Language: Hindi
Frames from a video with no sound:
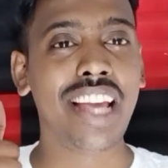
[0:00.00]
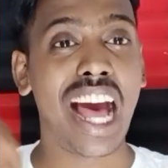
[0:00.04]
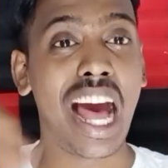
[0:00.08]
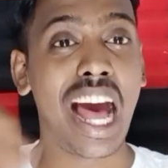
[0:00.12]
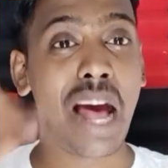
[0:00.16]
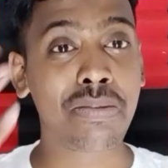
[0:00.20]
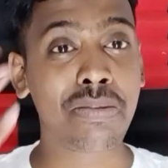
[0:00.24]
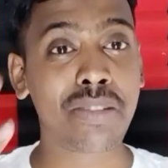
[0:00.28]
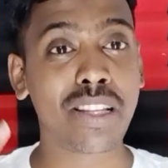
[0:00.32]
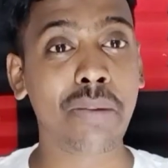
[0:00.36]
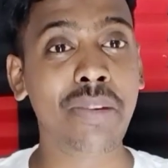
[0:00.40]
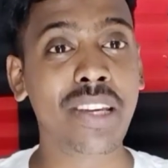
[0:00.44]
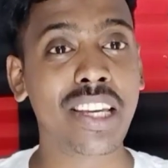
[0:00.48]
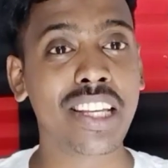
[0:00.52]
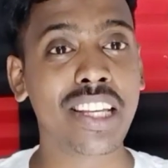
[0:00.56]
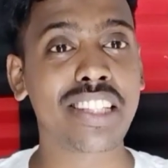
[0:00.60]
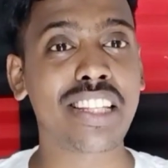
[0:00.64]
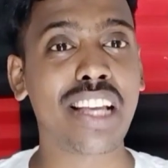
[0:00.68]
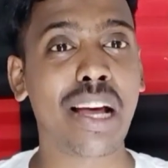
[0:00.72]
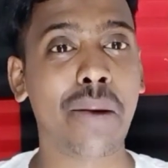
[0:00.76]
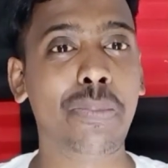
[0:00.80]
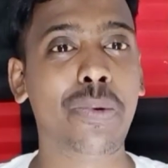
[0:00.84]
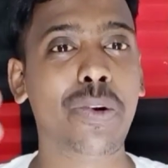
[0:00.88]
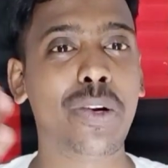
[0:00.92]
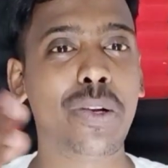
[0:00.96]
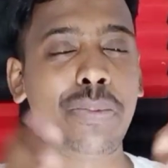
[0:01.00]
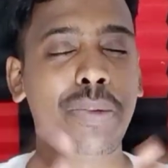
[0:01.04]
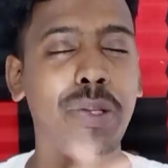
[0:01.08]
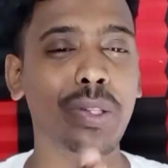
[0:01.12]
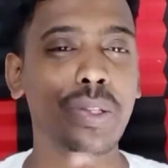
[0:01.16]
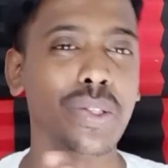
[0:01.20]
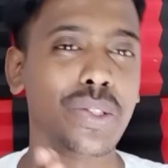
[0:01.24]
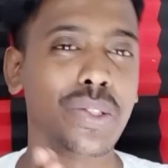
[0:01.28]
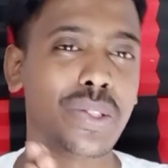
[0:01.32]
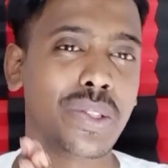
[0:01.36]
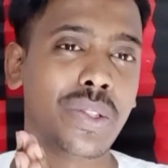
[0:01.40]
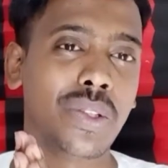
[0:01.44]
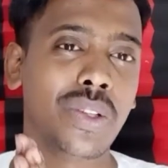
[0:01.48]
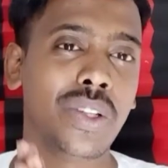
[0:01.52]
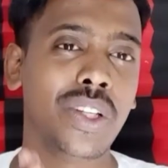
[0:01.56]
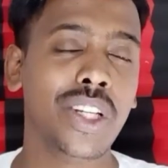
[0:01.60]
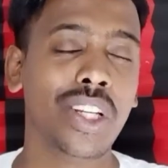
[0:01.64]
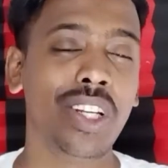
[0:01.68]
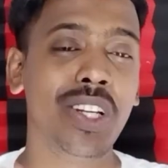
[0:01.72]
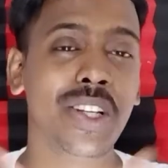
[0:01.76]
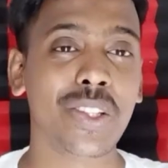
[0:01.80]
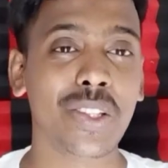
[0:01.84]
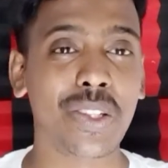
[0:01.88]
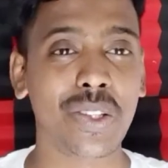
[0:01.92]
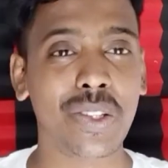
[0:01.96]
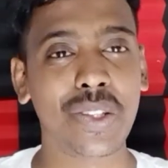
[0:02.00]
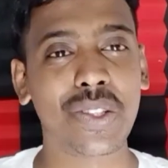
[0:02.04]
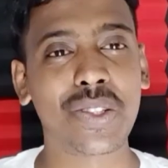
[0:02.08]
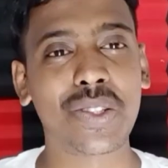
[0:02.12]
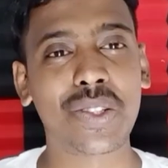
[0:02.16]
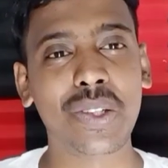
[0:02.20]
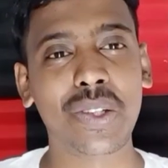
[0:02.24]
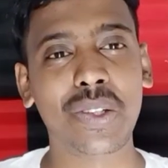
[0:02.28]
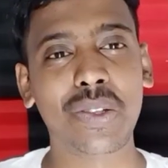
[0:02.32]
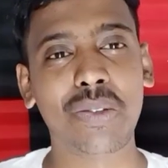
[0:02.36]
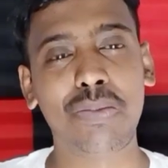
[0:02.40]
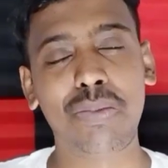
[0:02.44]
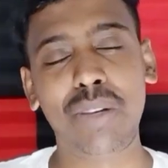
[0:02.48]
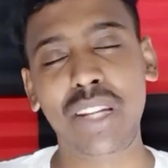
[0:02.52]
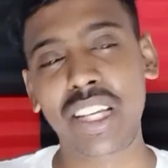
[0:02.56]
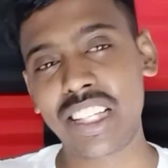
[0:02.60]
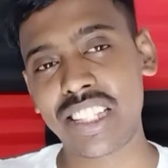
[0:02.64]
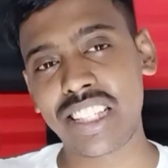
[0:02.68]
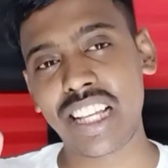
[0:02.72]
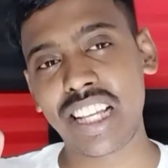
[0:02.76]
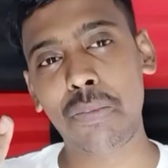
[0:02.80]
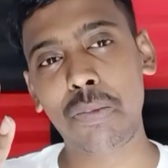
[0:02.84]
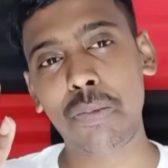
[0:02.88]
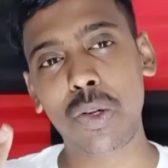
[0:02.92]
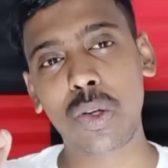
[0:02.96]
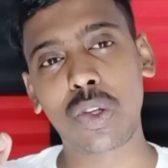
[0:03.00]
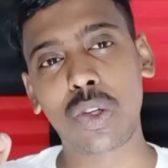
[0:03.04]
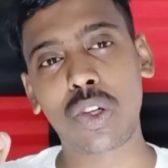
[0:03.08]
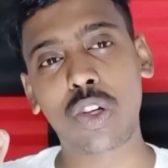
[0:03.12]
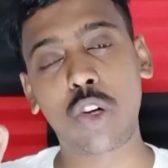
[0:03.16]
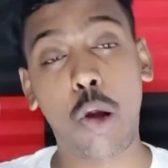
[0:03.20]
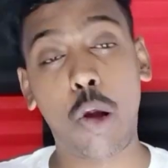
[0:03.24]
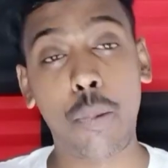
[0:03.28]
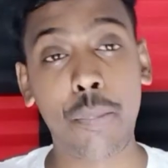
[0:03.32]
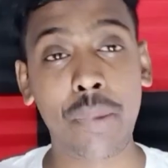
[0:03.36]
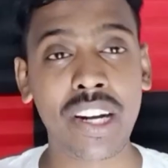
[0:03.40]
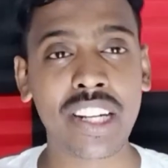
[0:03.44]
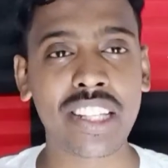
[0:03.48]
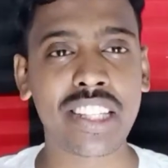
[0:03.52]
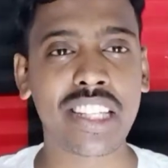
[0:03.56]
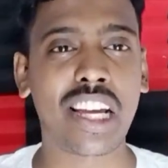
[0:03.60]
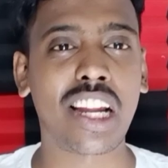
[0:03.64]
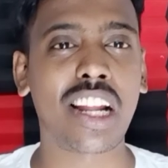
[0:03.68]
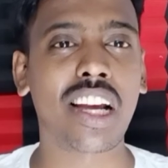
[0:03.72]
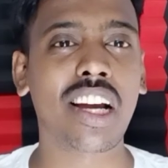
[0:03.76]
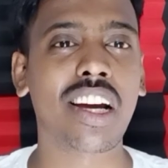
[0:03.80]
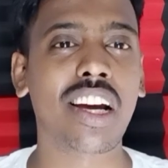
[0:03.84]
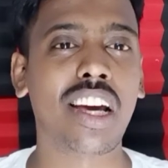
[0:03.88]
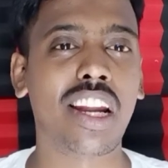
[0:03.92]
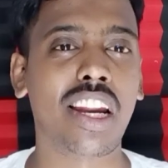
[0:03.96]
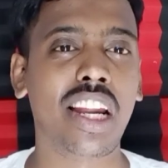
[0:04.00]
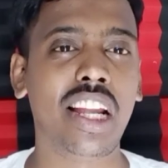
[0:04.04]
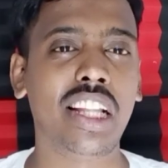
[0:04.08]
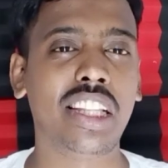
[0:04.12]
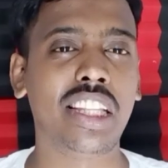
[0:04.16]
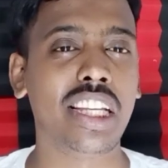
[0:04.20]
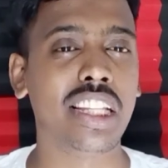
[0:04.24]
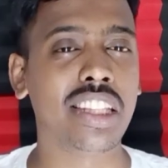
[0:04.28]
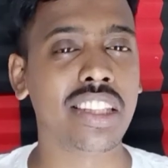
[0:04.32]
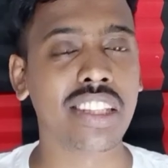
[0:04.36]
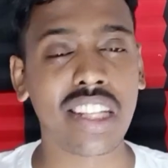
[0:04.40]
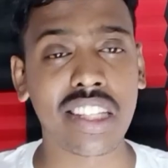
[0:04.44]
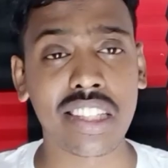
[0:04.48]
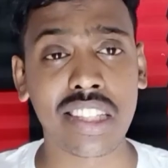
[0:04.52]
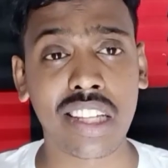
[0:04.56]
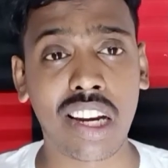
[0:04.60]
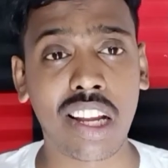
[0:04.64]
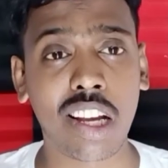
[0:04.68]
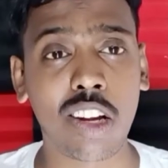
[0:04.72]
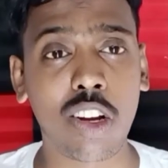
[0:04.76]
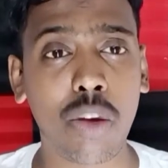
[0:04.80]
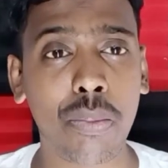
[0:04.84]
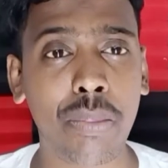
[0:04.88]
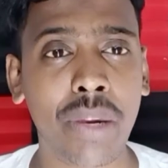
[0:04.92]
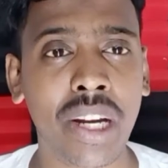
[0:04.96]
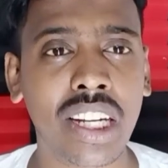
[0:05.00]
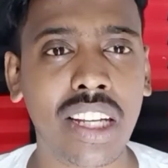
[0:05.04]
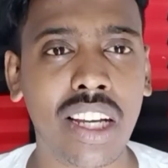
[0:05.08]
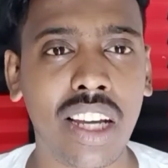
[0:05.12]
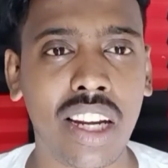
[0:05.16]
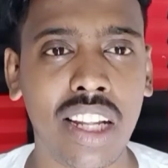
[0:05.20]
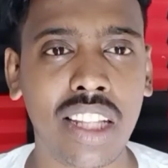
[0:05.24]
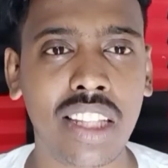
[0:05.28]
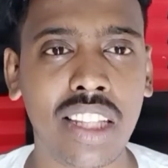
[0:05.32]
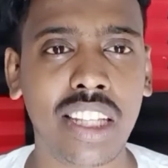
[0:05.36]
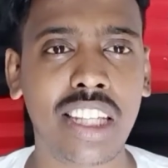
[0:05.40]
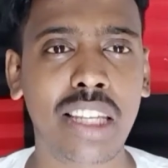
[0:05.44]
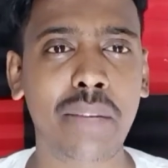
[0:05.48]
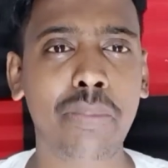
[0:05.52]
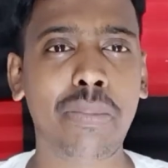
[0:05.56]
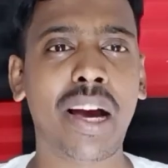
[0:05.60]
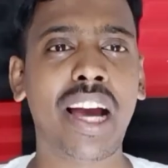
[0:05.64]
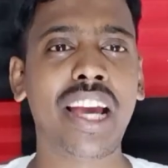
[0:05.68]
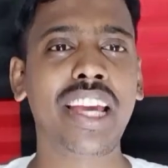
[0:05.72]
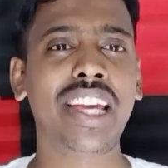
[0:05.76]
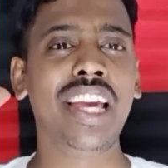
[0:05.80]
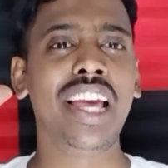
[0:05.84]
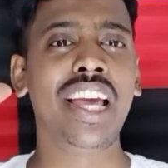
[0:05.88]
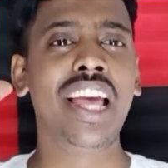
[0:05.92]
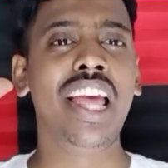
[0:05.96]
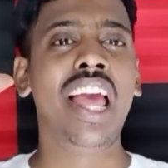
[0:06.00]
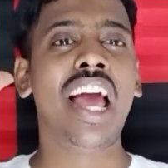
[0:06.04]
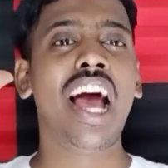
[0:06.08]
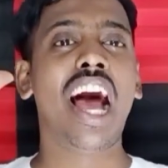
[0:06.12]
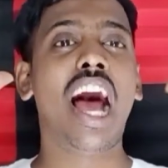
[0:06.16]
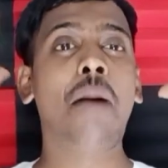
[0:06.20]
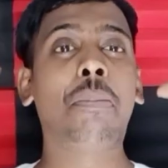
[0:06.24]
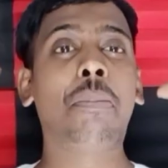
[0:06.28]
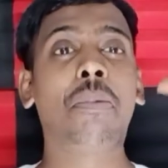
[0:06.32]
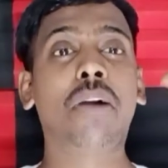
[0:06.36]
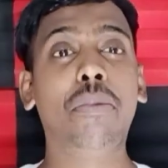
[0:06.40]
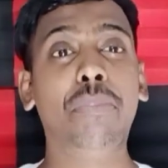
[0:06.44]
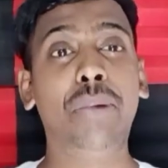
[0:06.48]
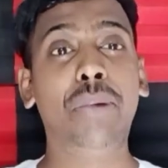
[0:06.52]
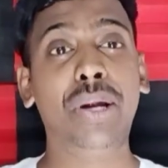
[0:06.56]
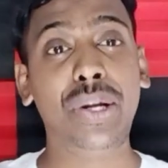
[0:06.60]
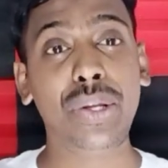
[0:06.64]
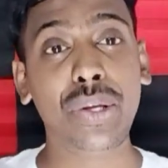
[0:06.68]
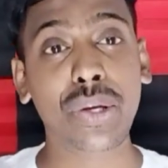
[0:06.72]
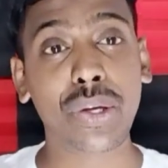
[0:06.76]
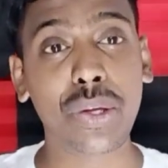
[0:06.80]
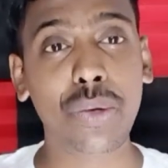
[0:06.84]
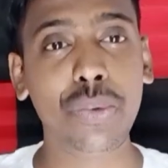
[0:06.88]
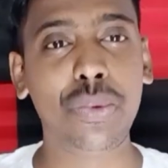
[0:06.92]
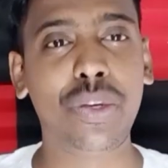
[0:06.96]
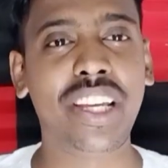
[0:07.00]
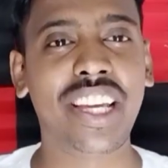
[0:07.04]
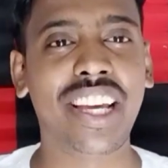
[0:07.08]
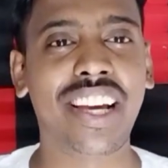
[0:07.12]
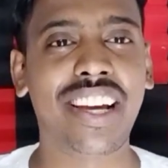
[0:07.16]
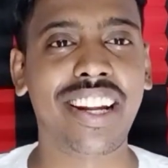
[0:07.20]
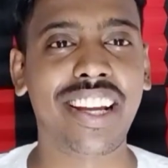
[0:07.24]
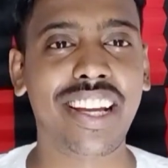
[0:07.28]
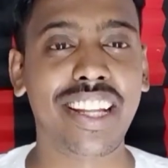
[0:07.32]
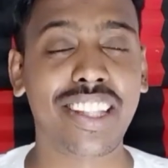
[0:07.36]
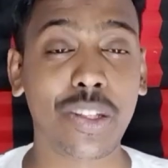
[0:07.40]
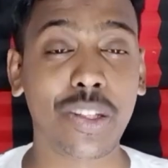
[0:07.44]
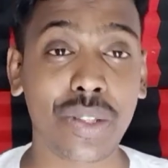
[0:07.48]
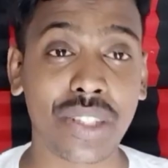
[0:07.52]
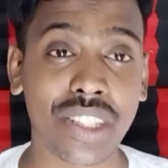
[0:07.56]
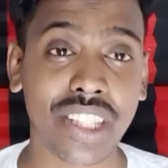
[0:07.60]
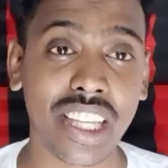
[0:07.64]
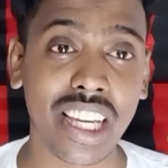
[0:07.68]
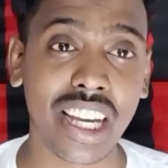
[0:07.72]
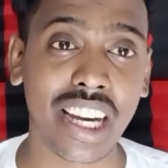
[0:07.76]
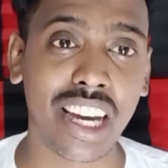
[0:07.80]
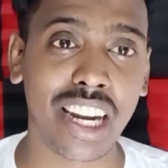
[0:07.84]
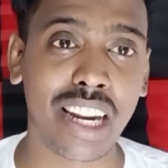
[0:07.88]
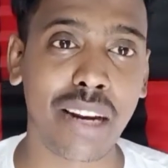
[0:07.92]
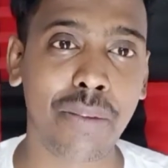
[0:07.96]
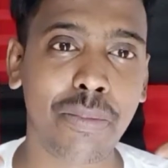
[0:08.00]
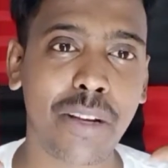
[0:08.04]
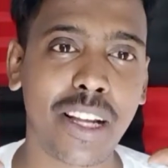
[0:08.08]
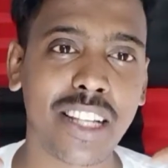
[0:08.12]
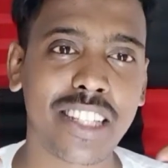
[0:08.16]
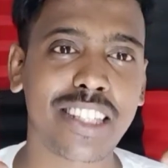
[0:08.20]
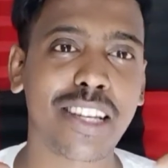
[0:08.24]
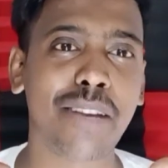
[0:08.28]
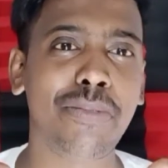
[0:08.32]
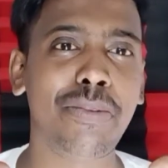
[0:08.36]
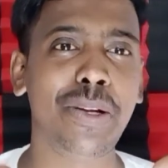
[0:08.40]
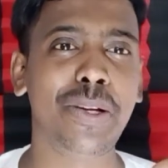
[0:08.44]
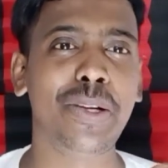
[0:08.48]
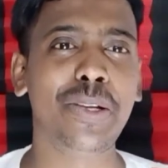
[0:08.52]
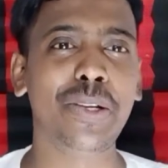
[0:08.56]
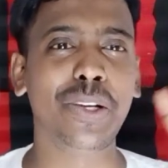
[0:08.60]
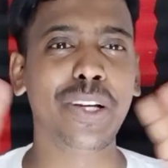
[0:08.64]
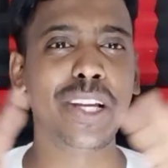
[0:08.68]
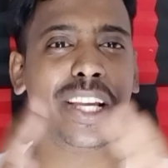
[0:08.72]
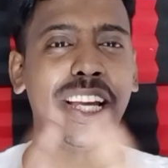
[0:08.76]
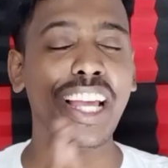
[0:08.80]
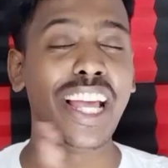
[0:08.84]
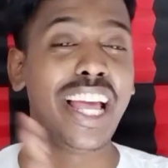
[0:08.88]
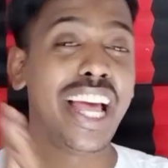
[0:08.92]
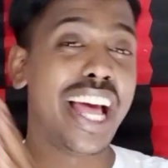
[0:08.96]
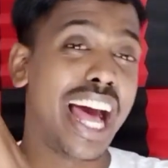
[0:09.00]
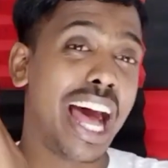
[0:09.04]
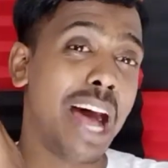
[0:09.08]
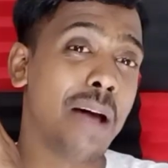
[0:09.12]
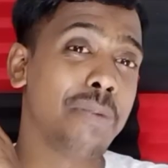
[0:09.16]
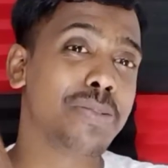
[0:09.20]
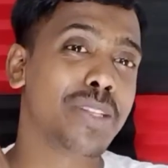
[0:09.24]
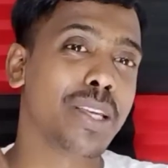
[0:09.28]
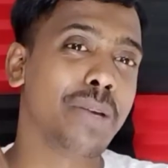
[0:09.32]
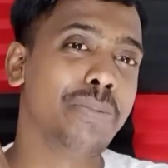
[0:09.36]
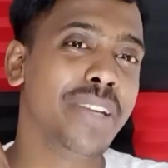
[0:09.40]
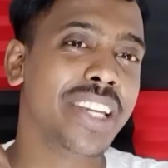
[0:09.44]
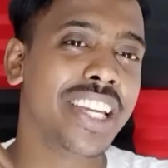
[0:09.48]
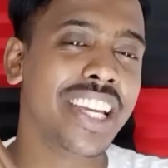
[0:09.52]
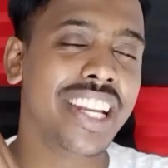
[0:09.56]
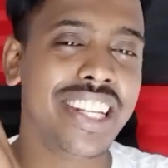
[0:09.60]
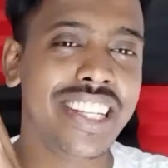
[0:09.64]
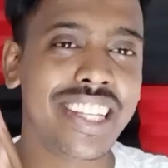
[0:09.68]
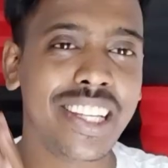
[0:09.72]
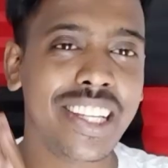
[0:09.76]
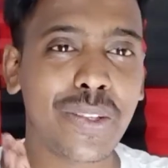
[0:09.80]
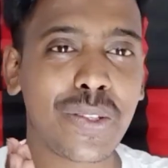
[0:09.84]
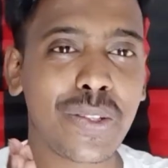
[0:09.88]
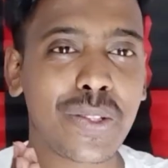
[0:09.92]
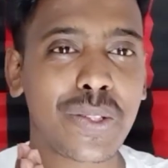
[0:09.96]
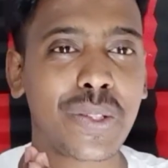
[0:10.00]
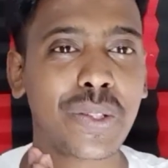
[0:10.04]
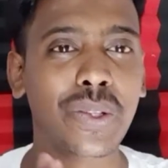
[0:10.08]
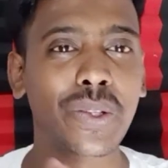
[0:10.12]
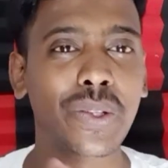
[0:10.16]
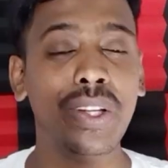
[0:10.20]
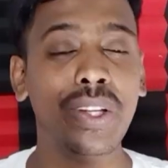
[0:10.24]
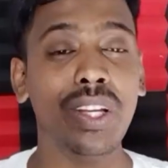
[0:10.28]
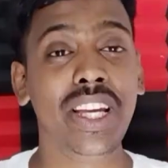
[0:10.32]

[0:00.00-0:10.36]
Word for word: आप सभी के सपोर्ट में दोस्तों तो दोस्तों प्लीज़ आप लोग कमेंट सारा कर रहे थे इतना सारा कमेंट कर रहे थे कि भाई आपका वीडियो क्यों नहीं आ रहा है तो इसके कारण में आज का वीडियो है आप सभी के लिए दोस्तों